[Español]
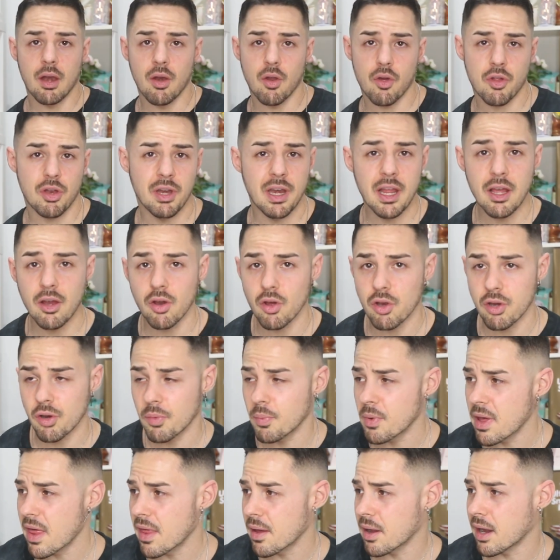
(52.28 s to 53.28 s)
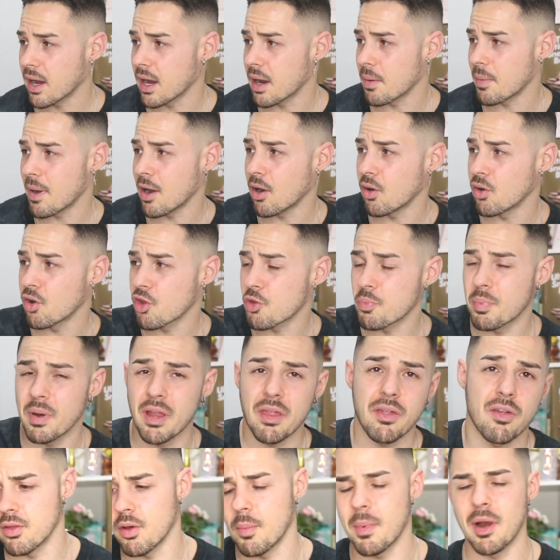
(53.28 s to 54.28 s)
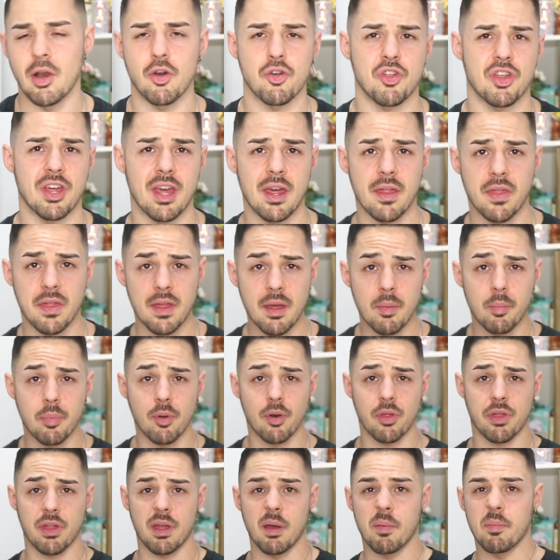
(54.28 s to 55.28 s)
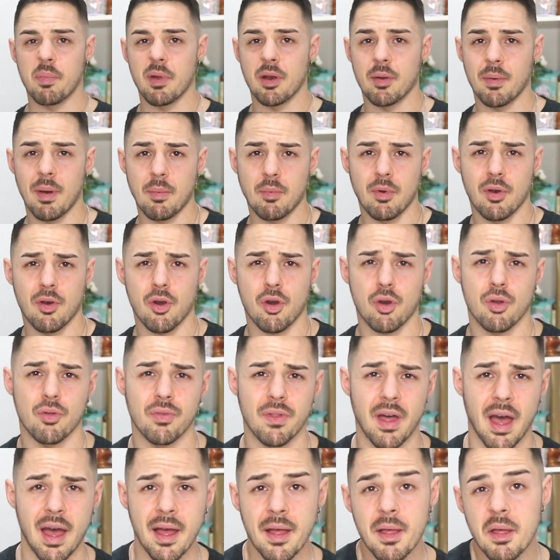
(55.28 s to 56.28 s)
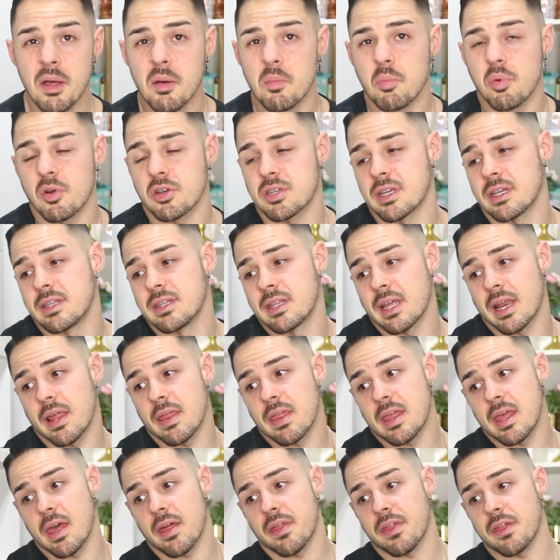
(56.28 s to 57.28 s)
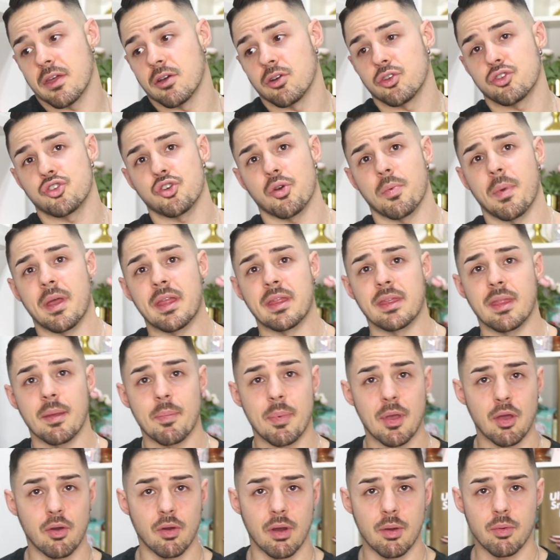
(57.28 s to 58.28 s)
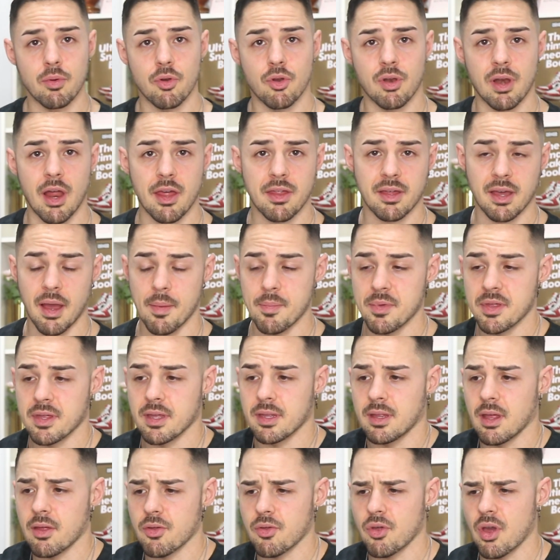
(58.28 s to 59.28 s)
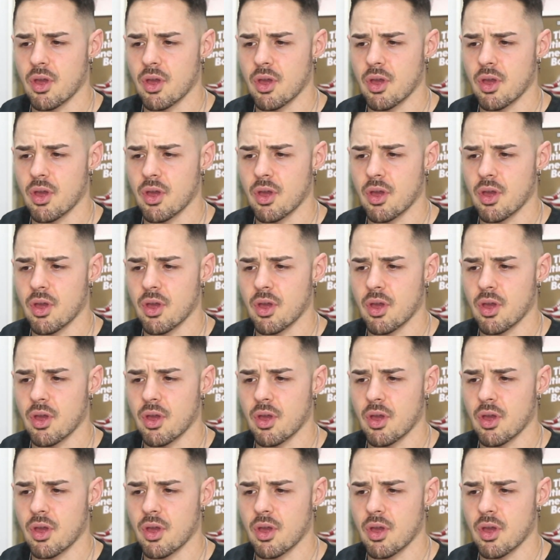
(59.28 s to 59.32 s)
Los links los voy a dejar abajo, los precios no me los sé 100%, pero vamos, ronda pues entre 18, 20 y pico euros las camisetas, o